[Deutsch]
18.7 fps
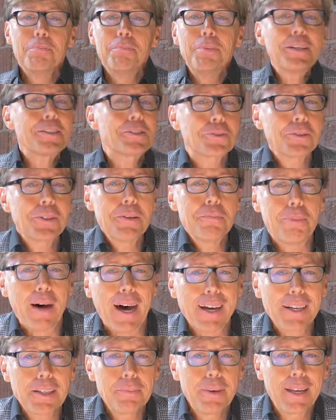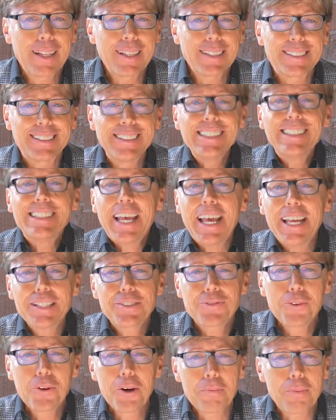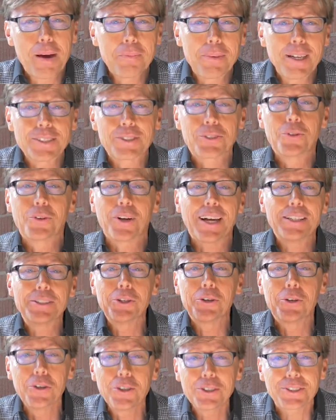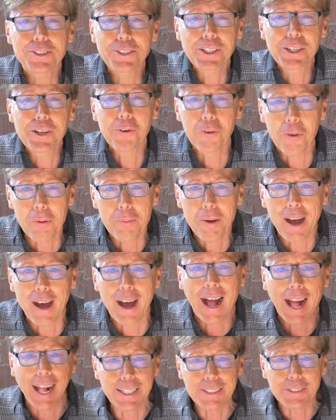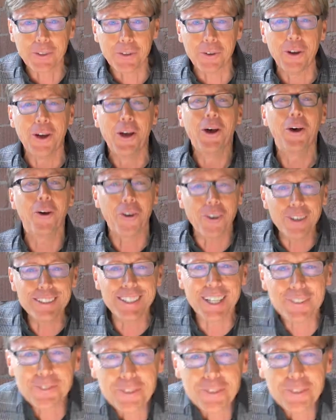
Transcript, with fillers: bis zu den Partymädels, die Dancefloor-Mamas, sogar die rüstige Oma. Also runter